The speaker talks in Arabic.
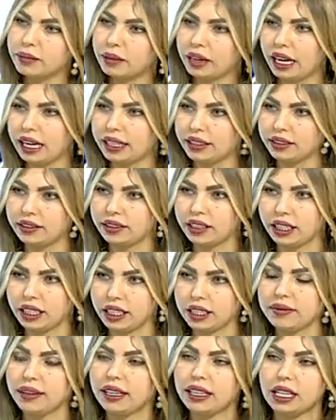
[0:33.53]
مرحله
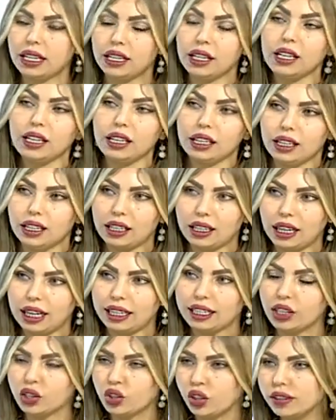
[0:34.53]
التنحيف على
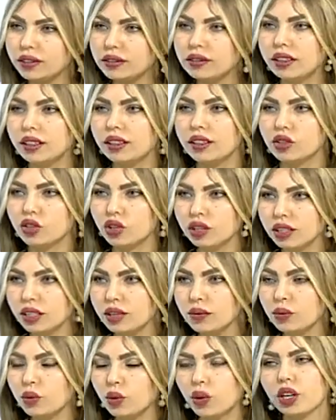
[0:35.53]
على شد
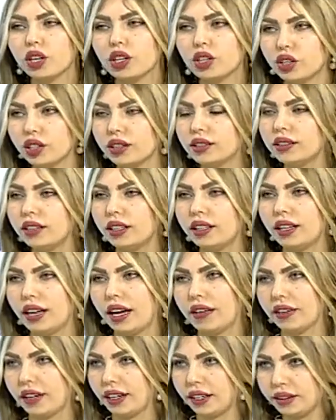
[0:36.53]
الجسم وشد
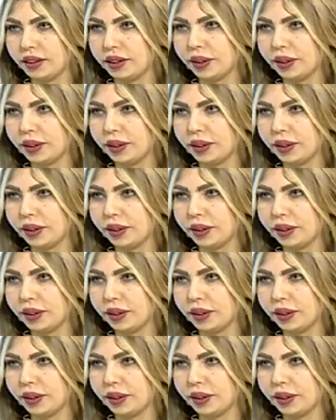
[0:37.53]
العضلات